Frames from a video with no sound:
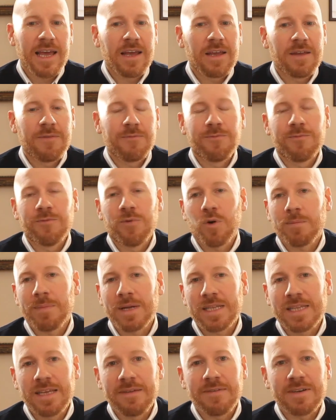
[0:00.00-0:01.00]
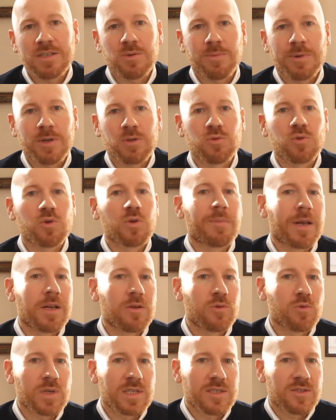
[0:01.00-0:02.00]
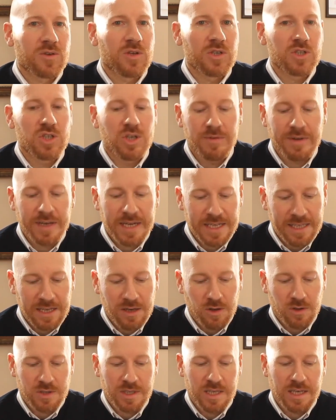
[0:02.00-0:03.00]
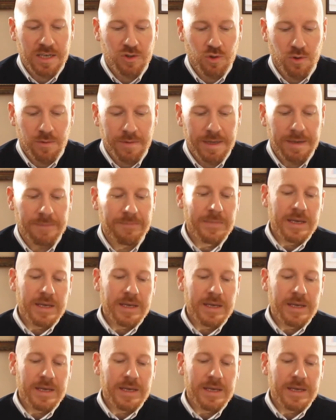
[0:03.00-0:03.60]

informativa soprattutto per l'educazione civile civica dei nostri giovani.